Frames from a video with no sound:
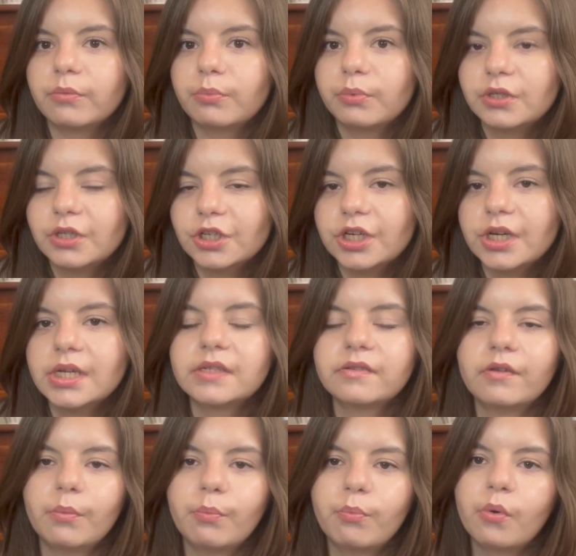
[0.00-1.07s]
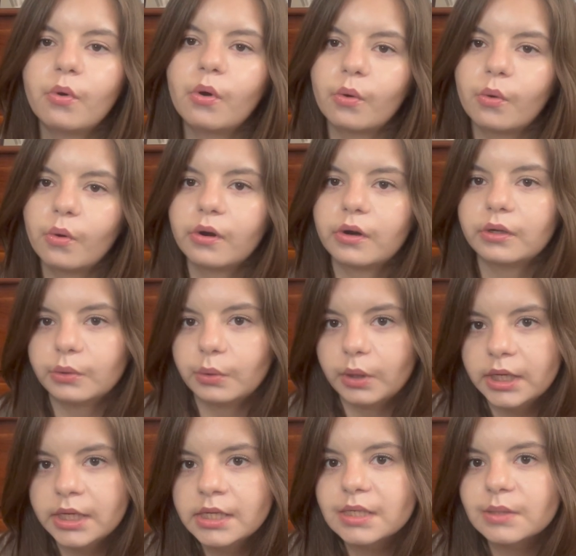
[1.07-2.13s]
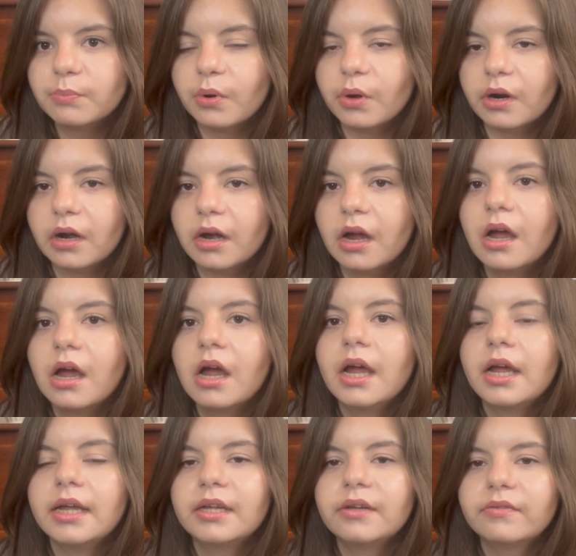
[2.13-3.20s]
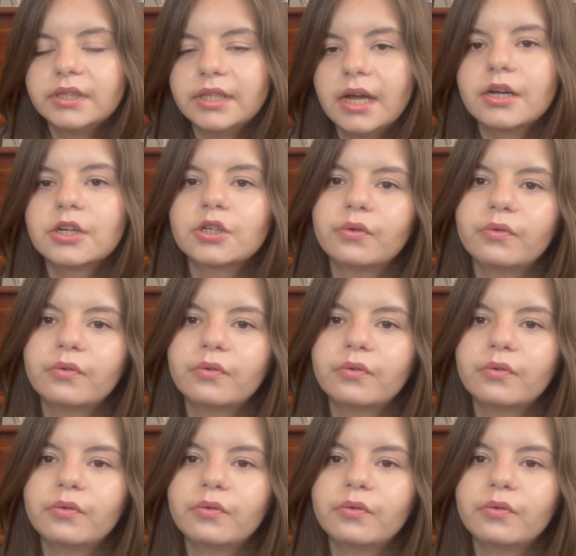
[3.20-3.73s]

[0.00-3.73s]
путешествия по городу Линдсбург, и вы также